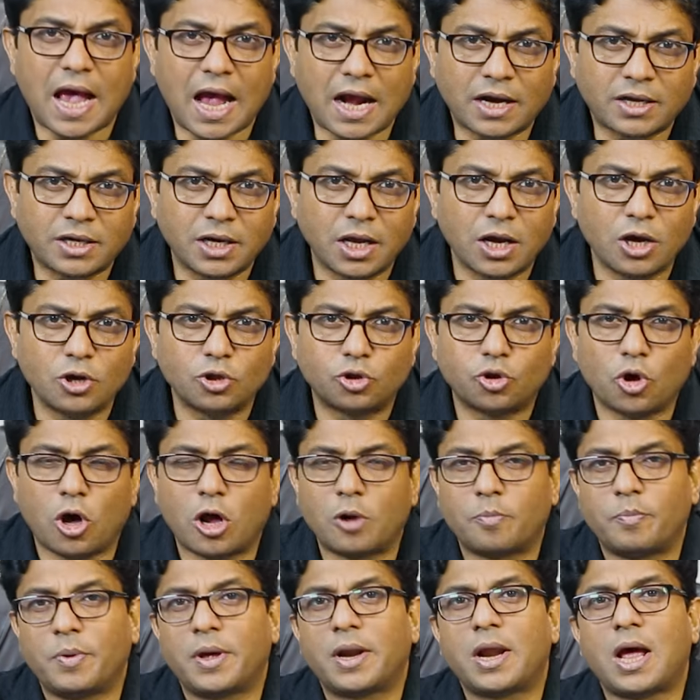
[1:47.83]
एक्टर के
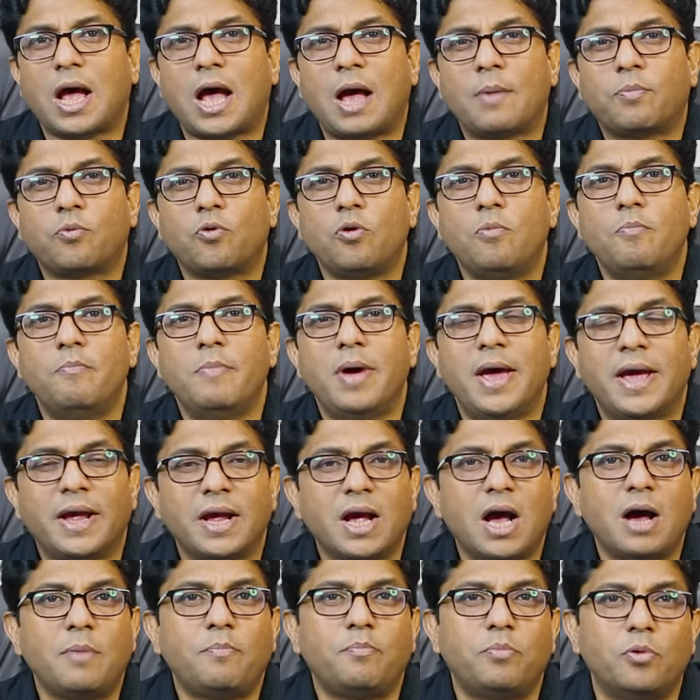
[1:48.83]
तौर पर आपको
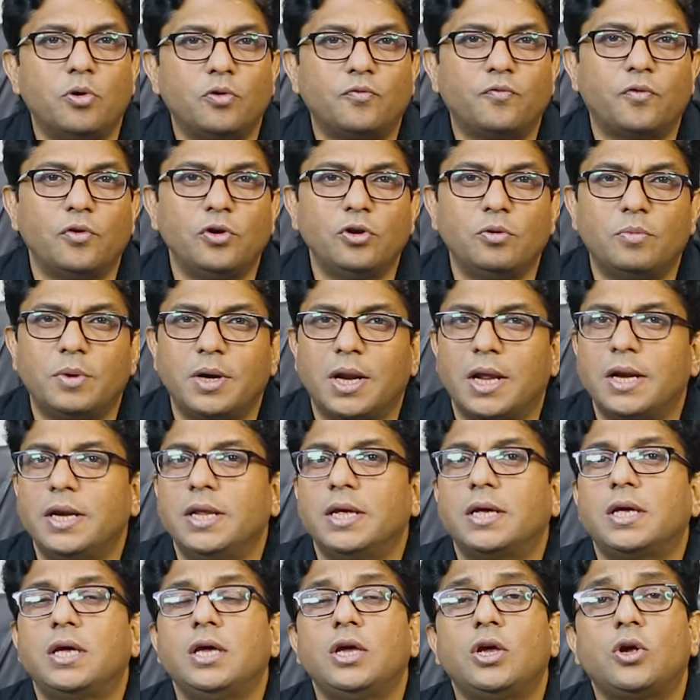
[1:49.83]
महंगा पोर्टफोलियो
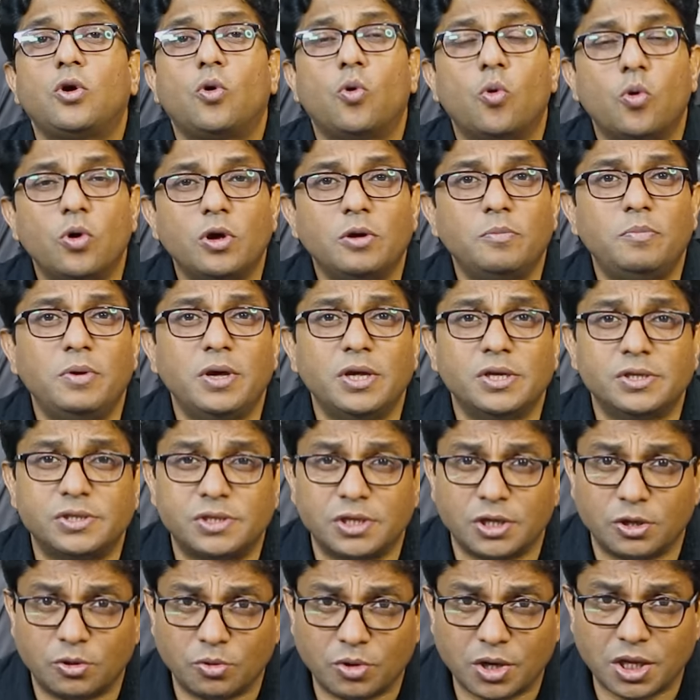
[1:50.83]
बनाने की कोई भी
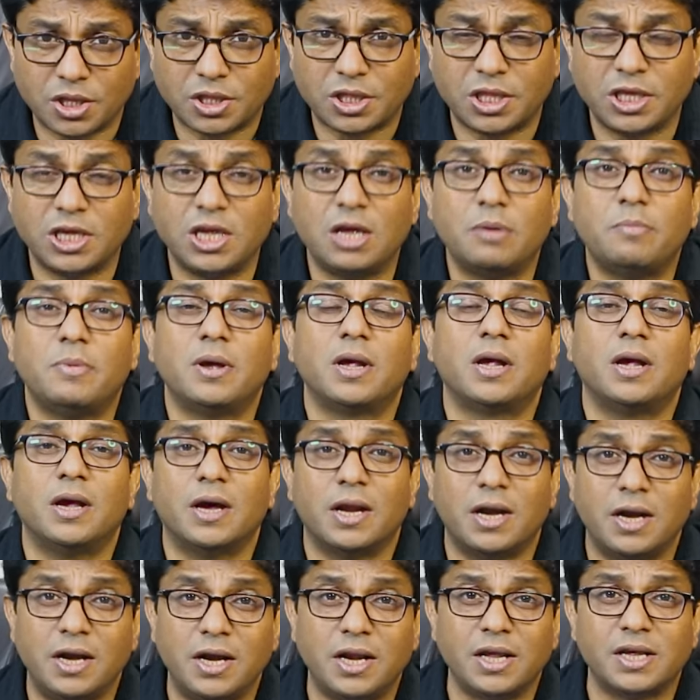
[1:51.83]
ज़रूरत नहीं है मैं
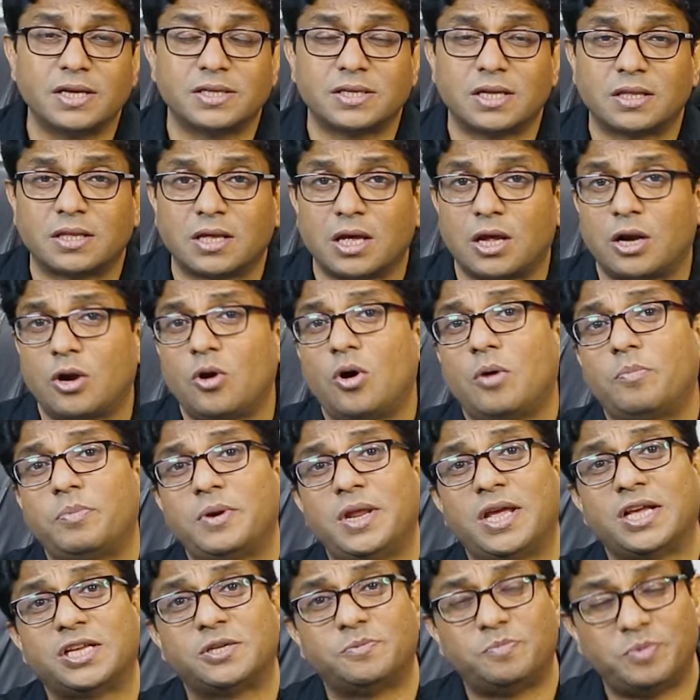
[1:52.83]
गारंटी के साथ कह रहा हूँ
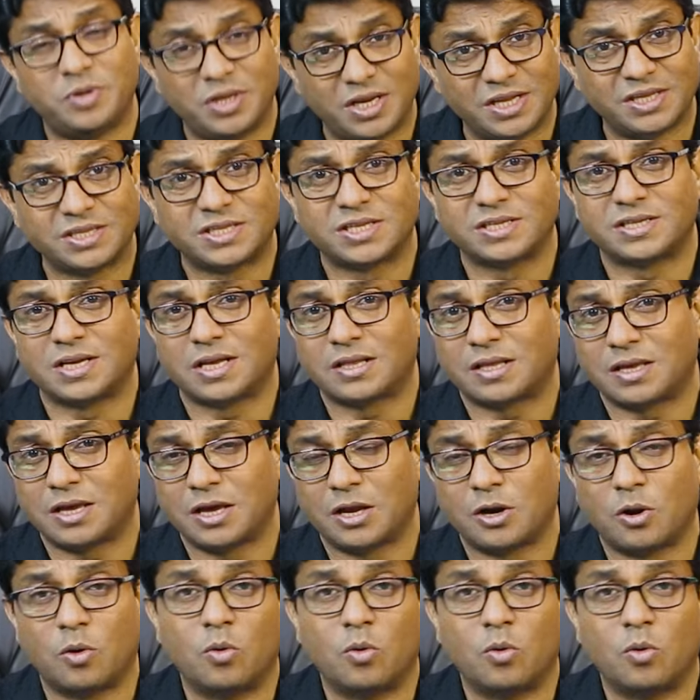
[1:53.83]
अपने एक्सपीरियंस के साथ कह